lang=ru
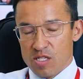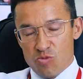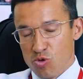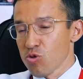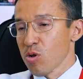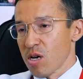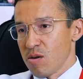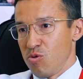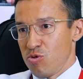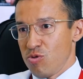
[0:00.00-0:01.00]
со мной долго
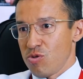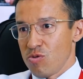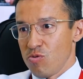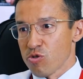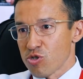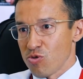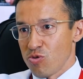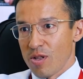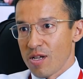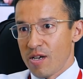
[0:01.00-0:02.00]
работают. Очень
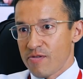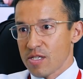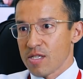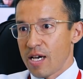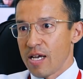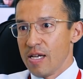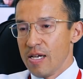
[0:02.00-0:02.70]
долго, да, всегда.